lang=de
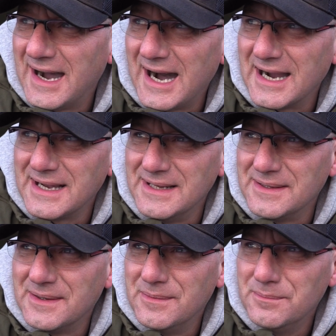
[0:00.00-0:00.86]

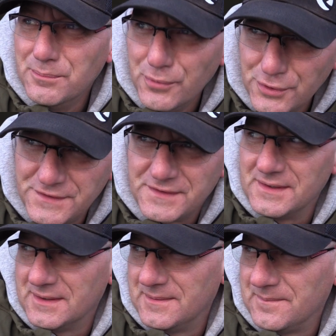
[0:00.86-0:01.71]
angeln
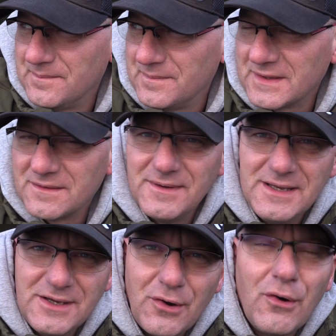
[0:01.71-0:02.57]
müsste. Das
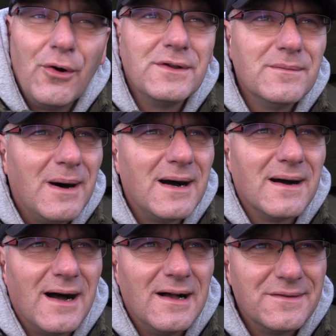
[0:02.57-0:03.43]
werde ich auch heute
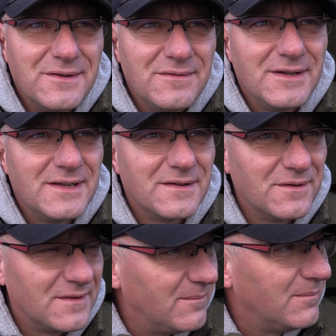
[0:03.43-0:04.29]
machen. Also ich werde es
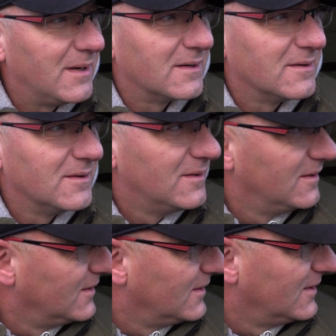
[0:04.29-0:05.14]
zusammenpacken
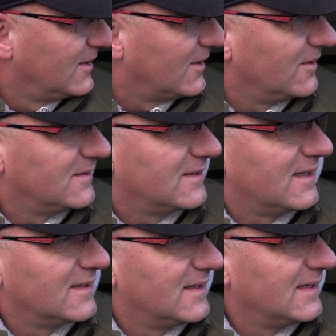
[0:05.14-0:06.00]
und
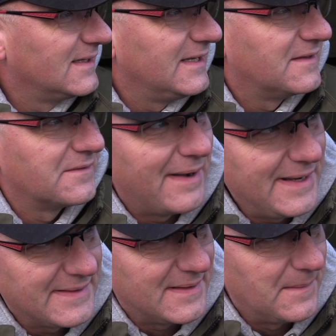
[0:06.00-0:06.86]
dann geht's
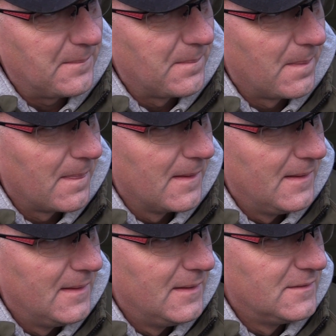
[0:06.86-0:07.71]
weiter.
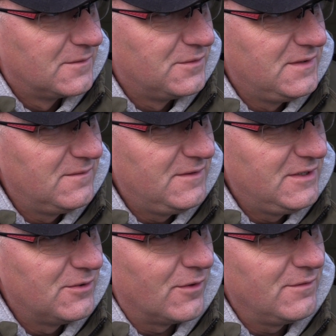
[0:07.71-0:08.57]
Zu diesem
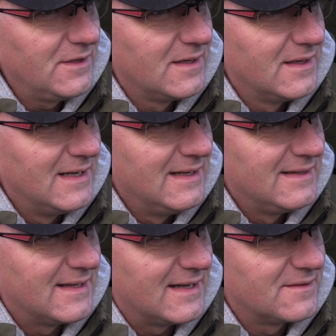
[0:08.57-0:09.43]
Video hoffe ich,
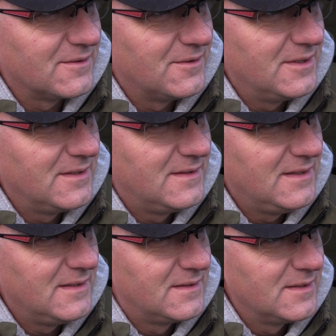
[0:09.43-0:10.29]
dass euch
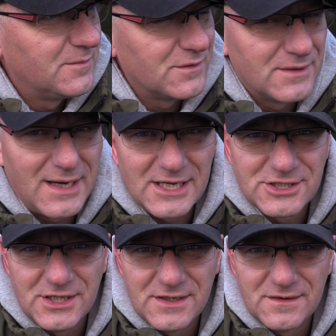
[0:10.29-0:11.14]
die Tipps und
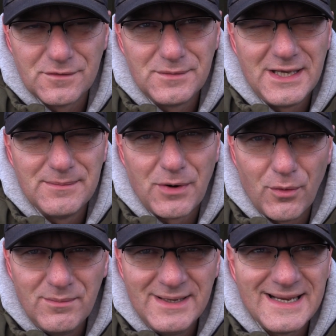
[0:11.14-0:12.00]
Ratschläge zum Thema
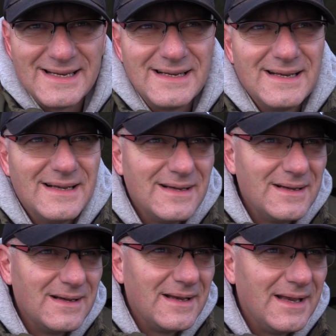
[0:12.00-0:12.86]
Umlenken
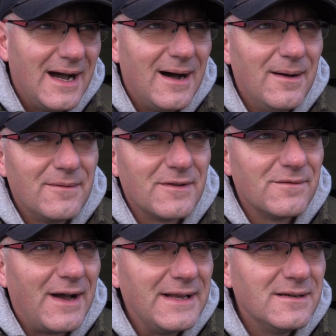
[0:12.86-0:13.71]
ja
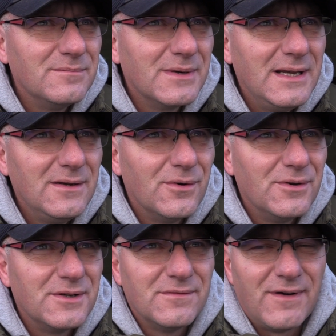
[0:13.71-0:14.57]
etwas weiterbringen,
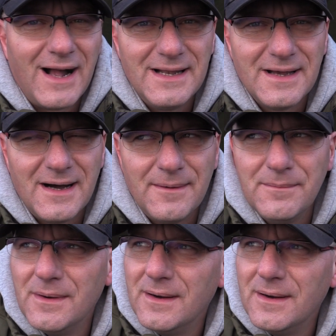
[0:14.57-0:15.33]
euch gefallen haben.